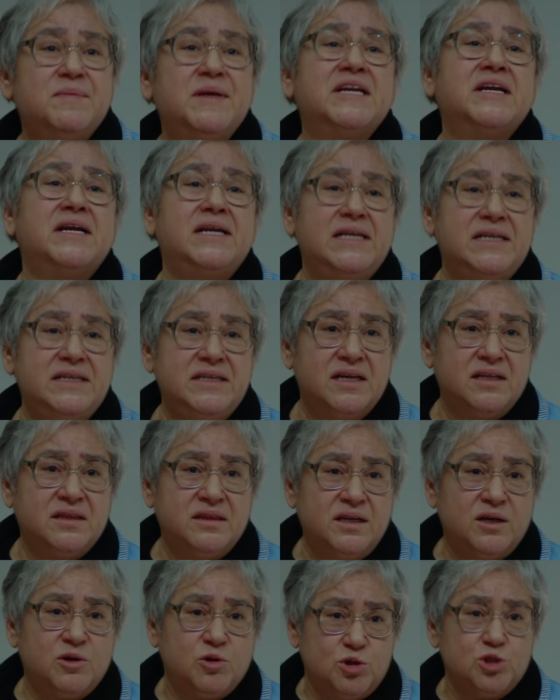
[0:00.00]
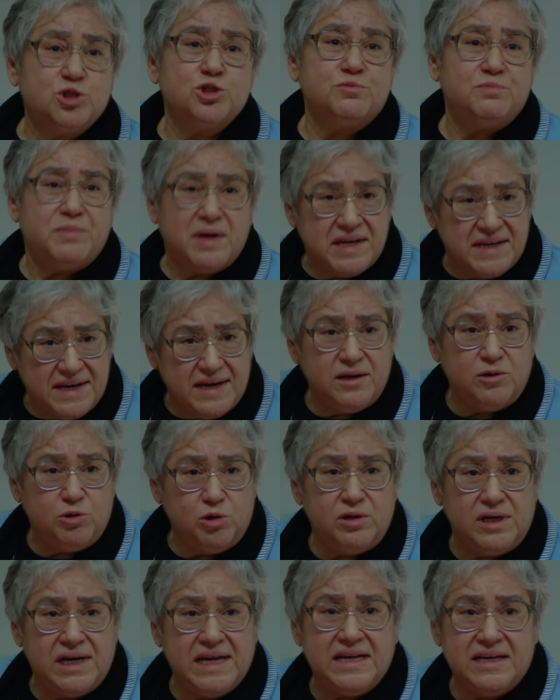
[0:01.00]
Meral'in yanına koşun. Ben
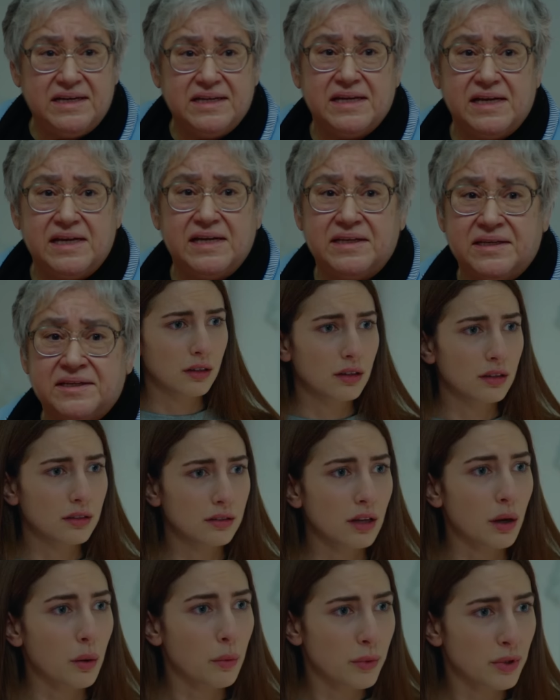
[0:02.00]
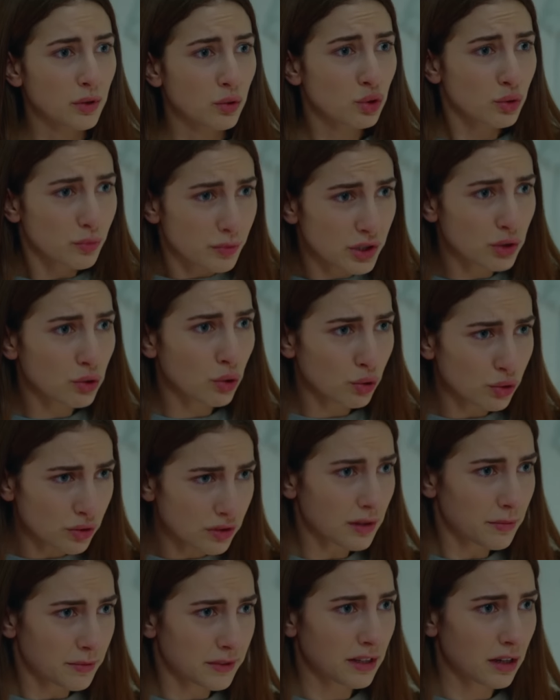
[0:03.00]
Eylül'le ilgilenirim. Tamam Edoş bir şey
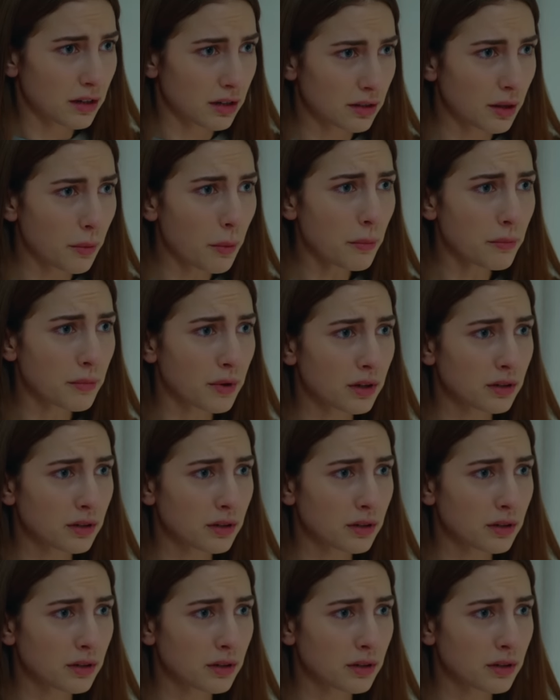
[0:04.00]
olursa bizi ara tamam mı?